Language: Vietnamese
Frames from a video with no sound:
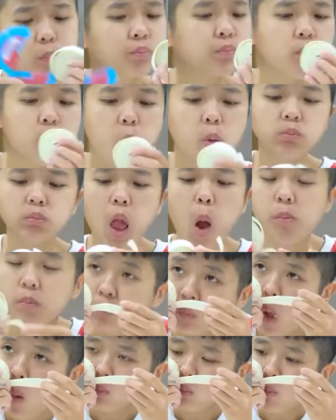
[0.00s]
này không chỉ để
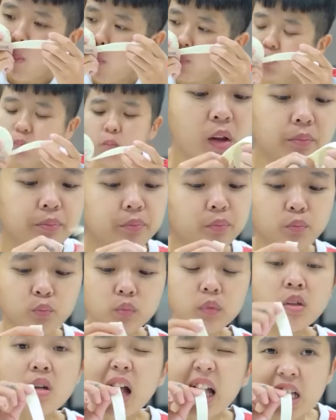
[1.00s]
ăn mà còn có thể chơi
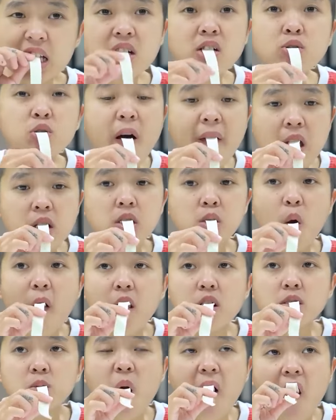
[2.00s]
với nó, nên chắc
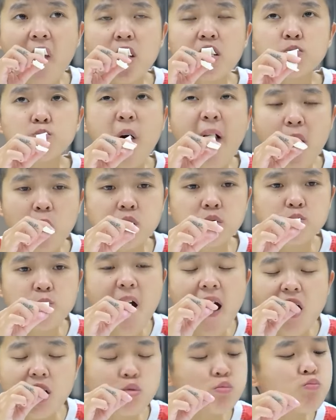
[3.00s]
là các bé mới thích đến như
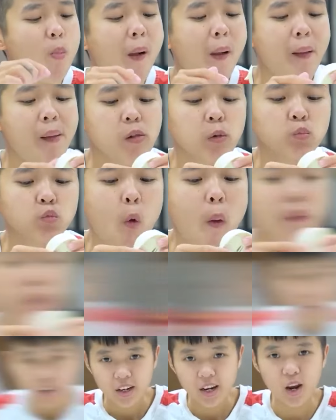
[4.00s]
vậy.
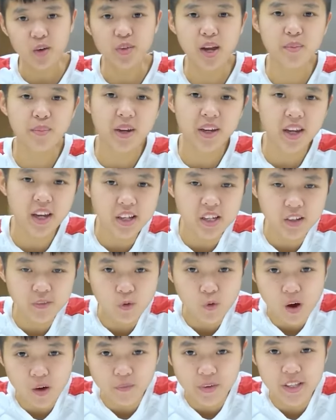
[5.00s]
Kẹo này mình nghĩ chỉ
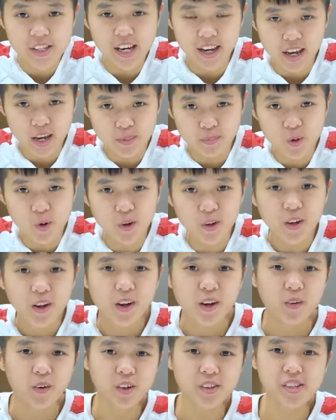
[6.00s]
phù hợp với trẻ em thôi
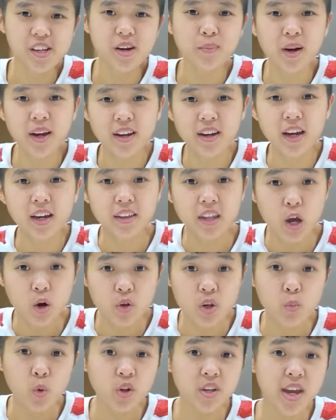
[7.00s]
Còn riêng mình ấy, nếu
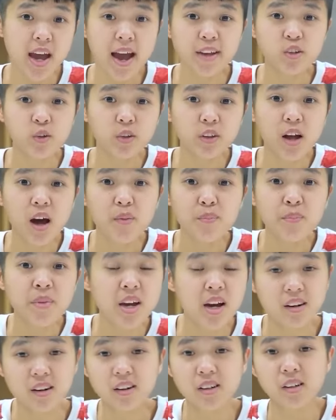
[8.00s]
như muốn nhai cho thơm
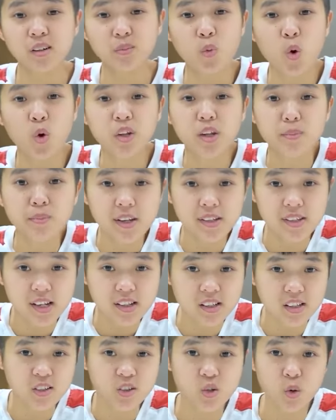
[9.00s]
miệng khử mùi thì mình sẽ
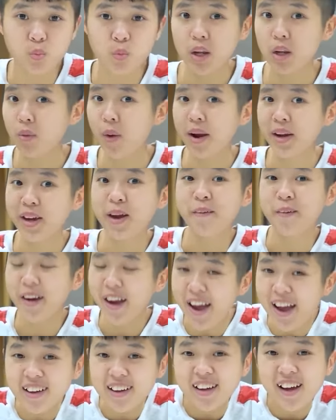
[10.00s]
sử dụng một cái loại kẹo
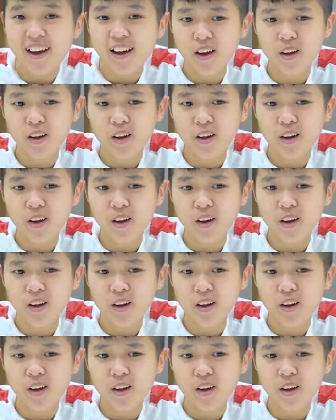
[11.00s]
khác